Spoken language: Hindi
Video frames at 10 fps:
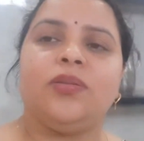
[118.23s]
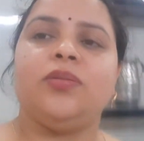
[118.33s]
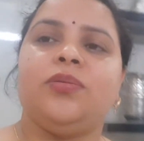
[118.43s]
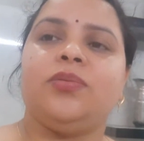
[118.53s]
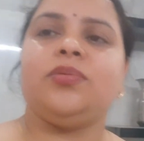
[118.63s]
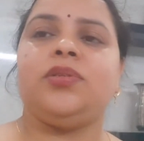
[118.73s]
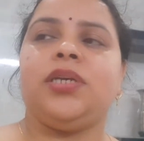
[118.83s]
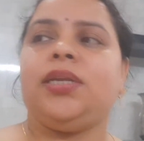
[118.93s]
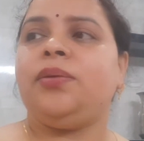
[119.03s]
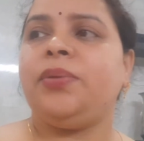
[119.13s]
तो
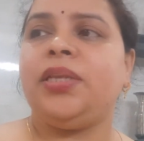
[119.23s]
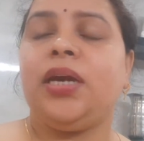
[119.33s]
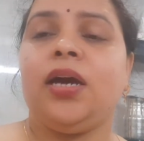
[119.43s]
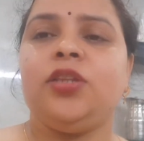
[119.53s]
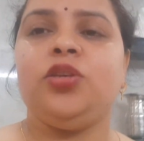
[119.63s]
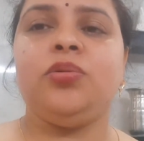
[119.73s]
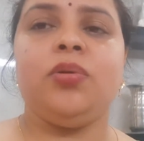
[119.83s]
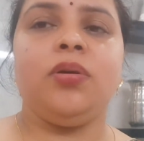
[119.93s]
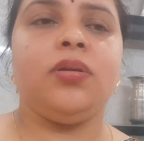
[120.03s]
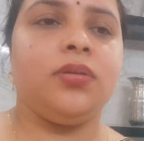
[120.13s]
चलिए मैं दिखाती
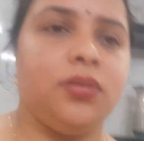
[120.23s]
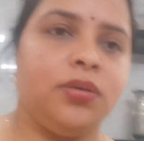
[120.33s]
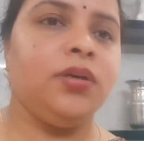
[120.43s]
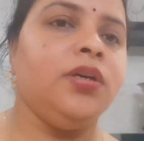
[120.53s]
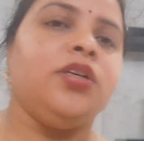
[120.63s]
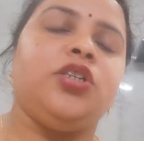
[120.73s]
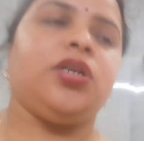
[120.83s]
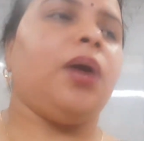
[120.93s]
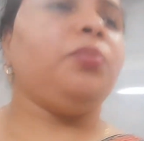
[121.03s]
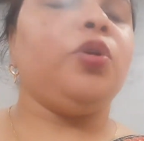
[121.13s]
हूँ और
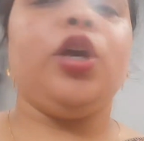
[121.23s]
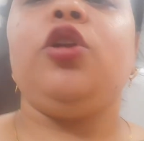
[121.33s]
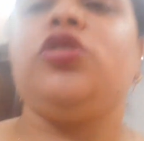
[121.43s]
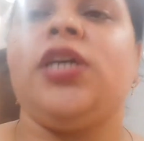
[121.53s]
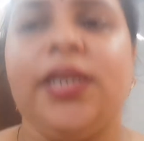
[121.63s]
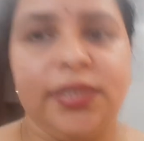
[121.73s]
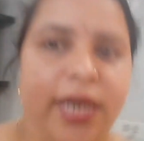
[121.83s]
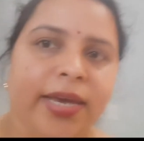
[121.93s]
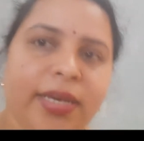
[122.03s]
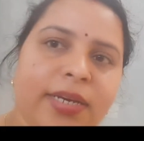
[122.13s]
शाम को ये लोग चले
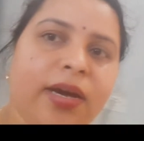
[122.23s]
जाएंगे